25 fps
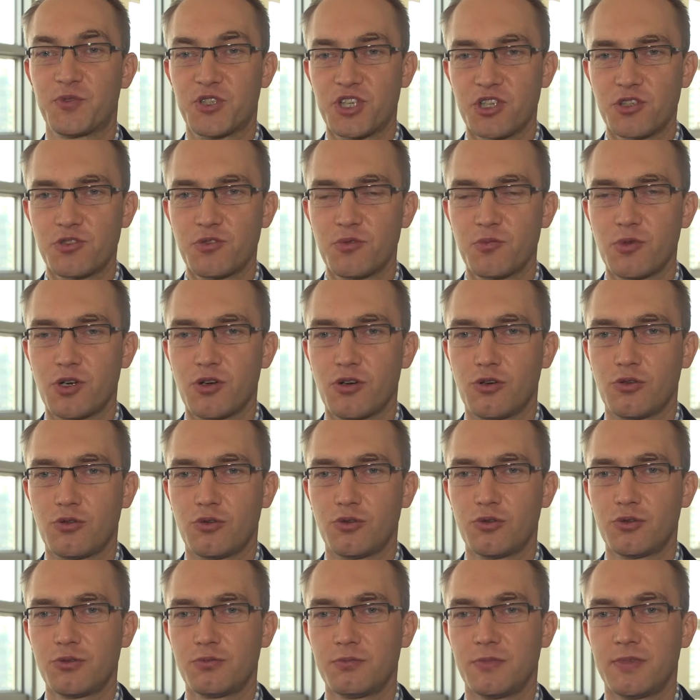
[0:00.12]
przyszłym
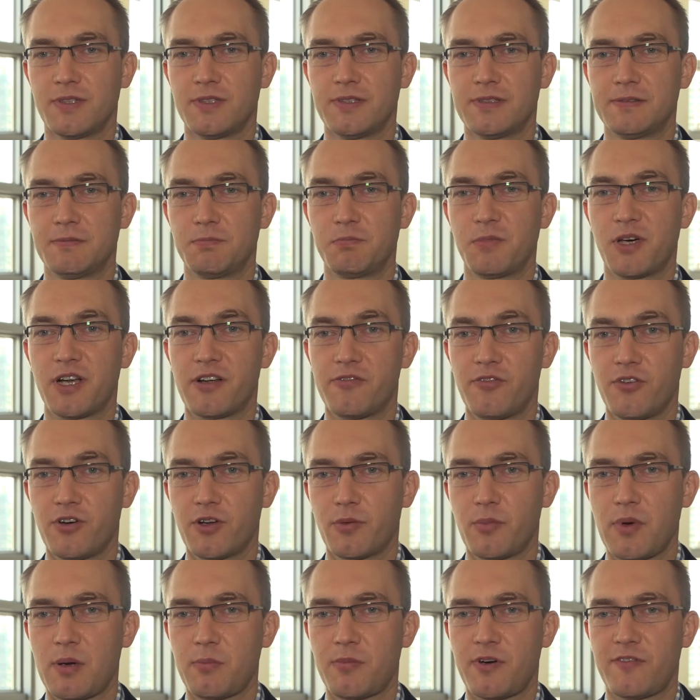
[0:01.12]
roku
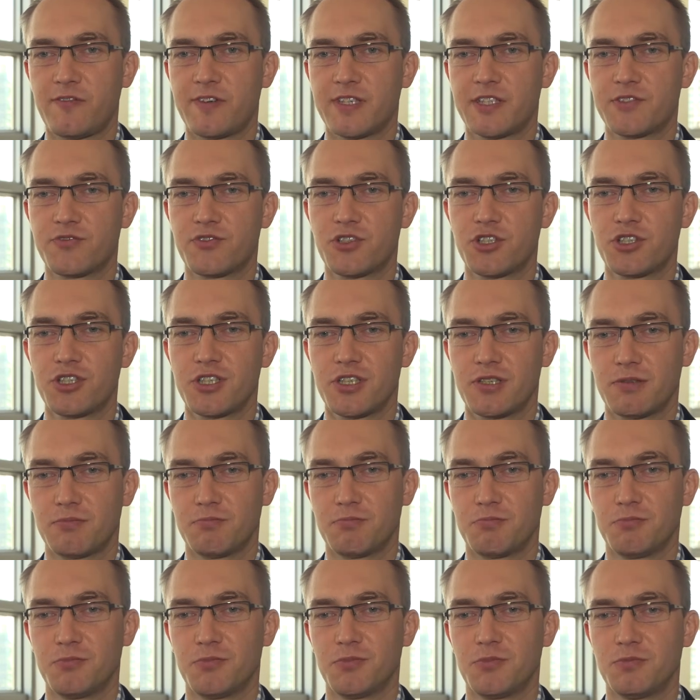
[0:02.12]
reforma ma wejść w życie
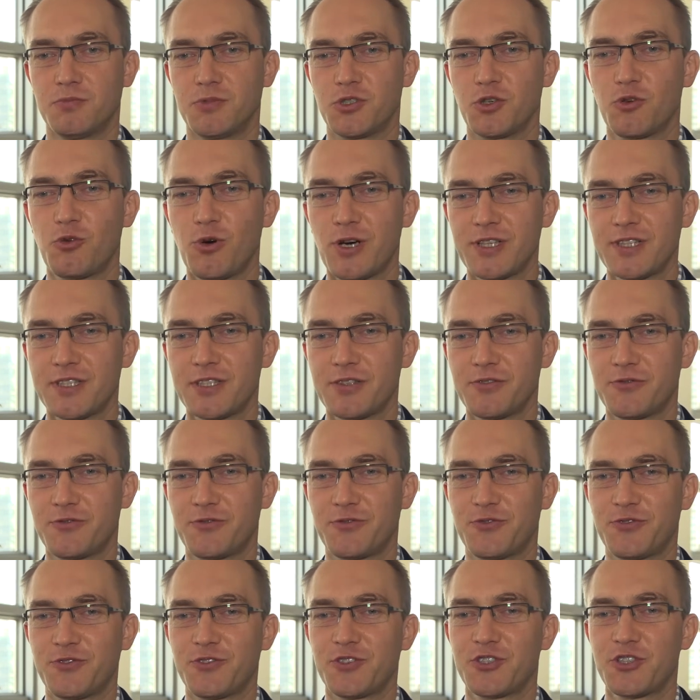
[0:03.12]
dokładnie
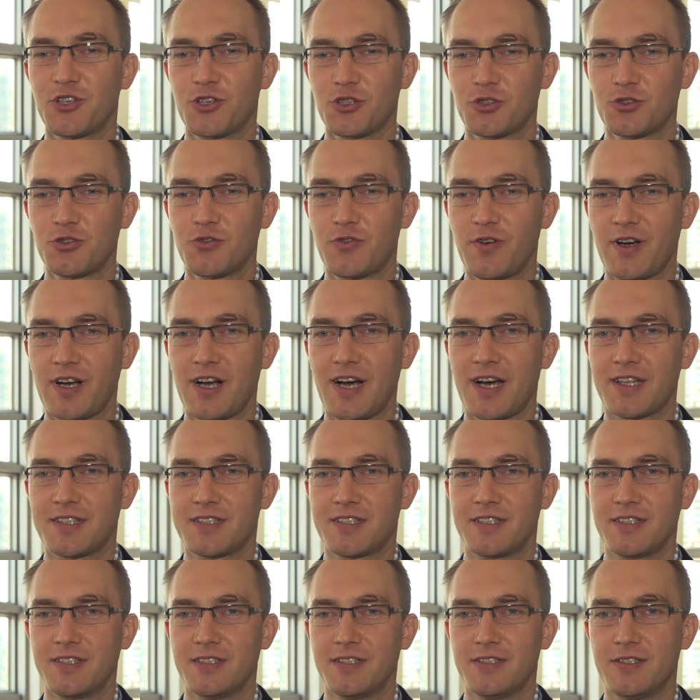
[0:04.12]
w środku
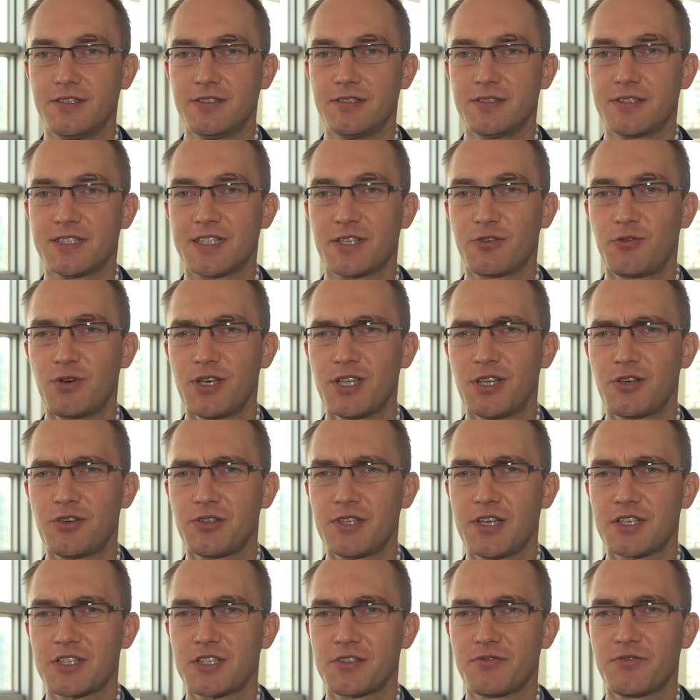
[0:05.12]
wakacji i zakłada
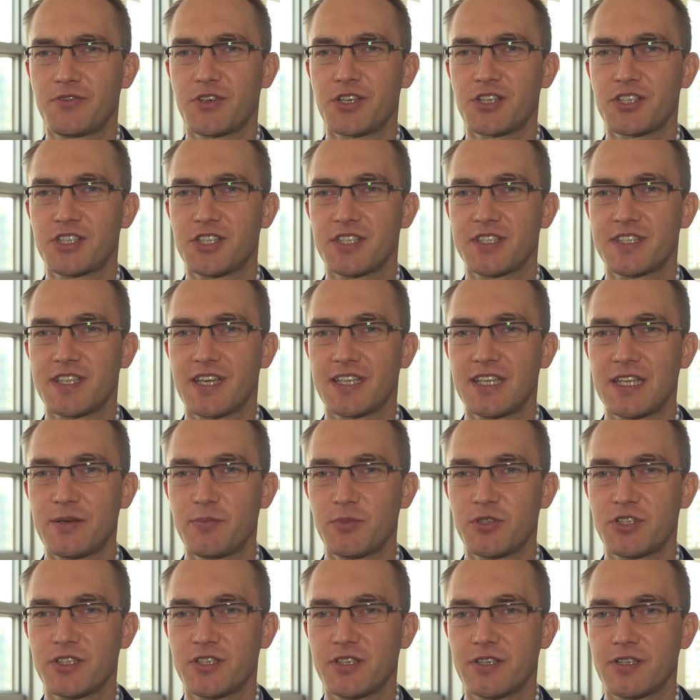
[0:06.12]
ona, że wreszcie
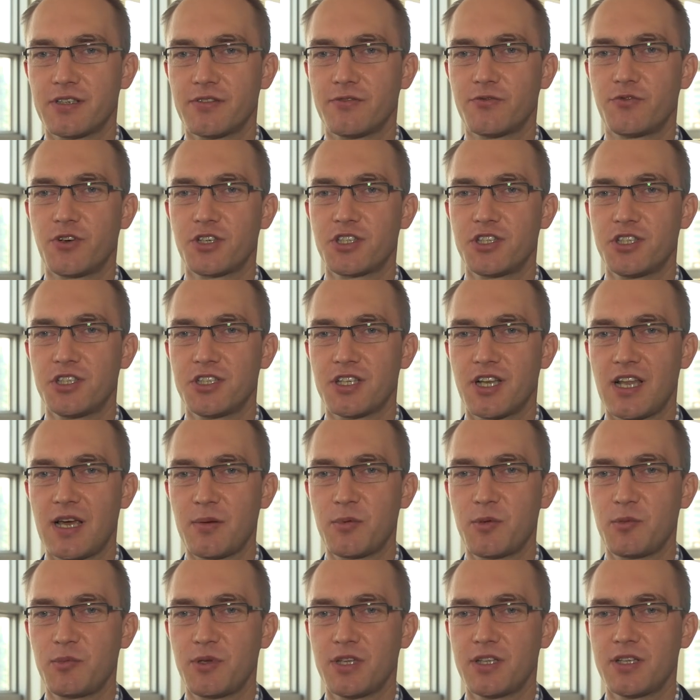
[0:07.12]
staniemy się
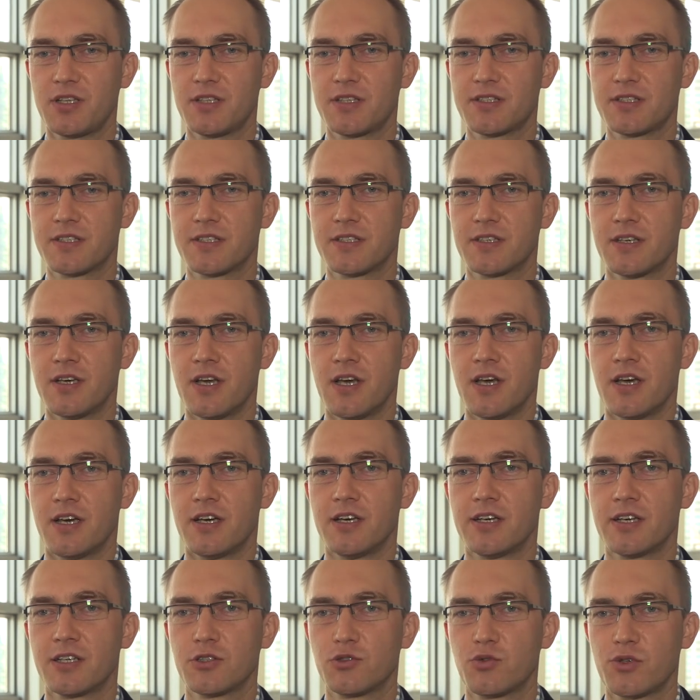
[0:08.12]
właścicielami pieniędzy,
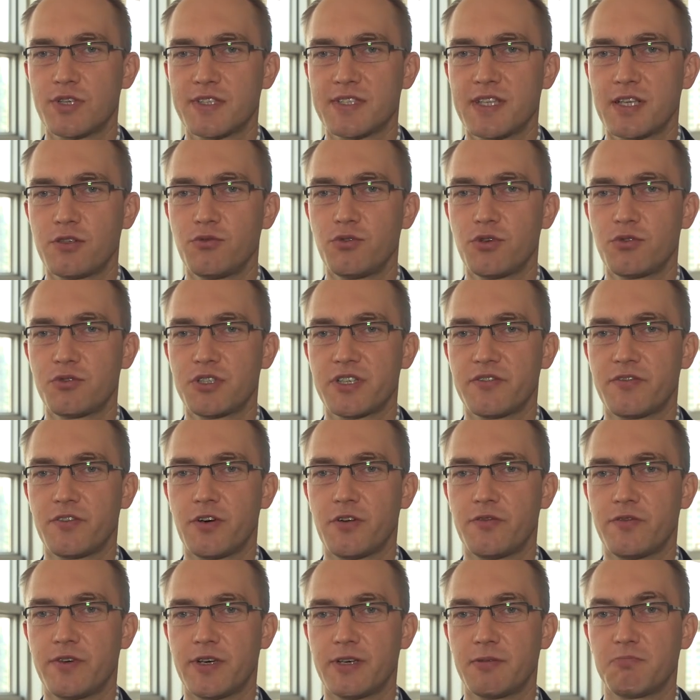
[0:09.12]
e, które znajdują się w
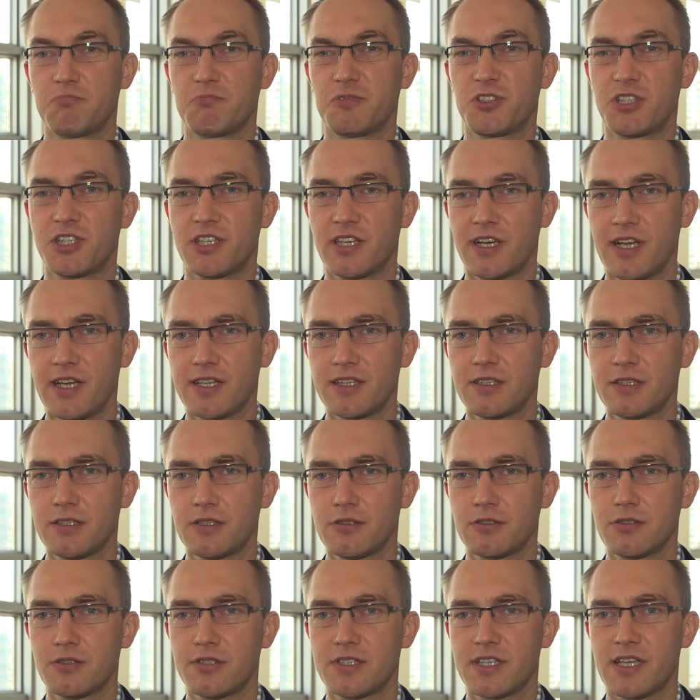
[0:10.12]
OFE.
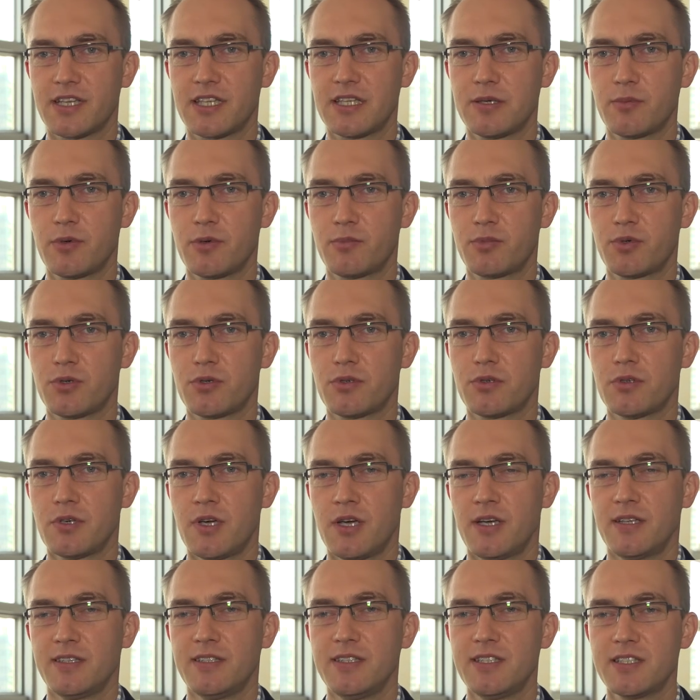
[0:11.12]
Średnio dostaniemy po
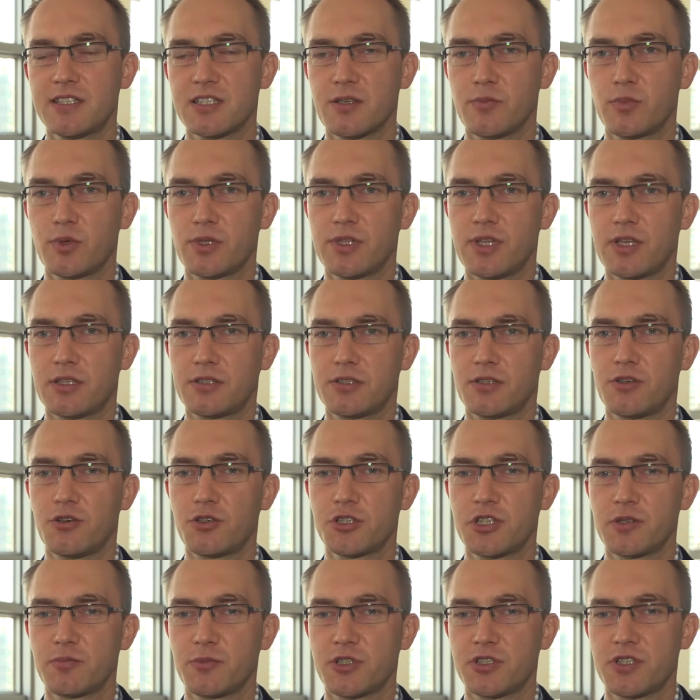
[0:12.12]
nieco ponad
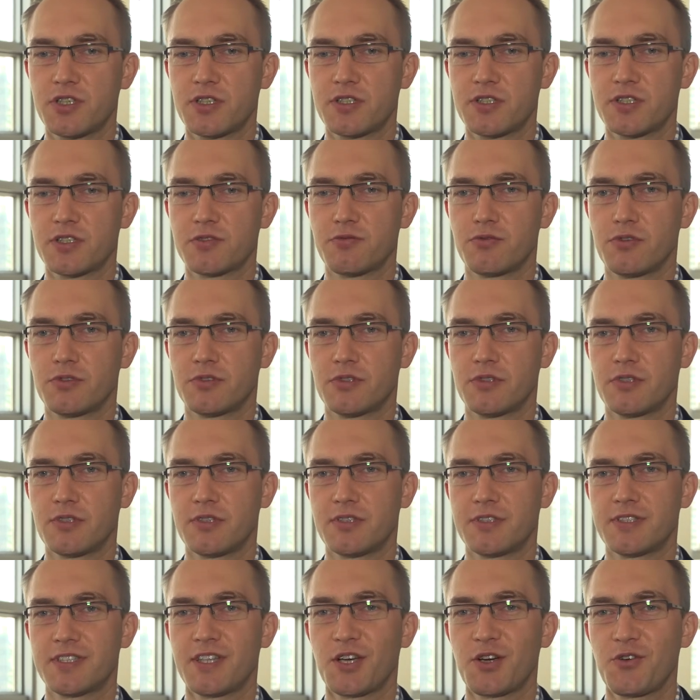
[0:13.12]
8 tysięcy
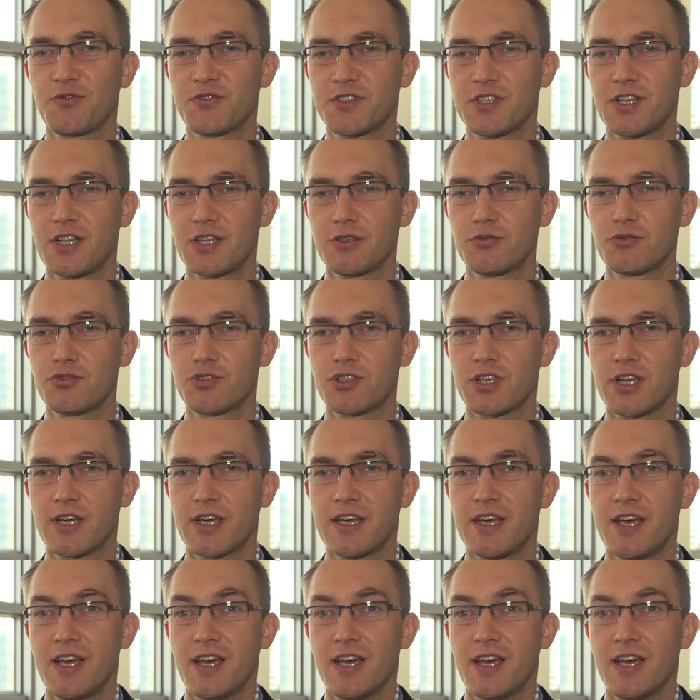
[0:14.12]
złotych, z tego względu, że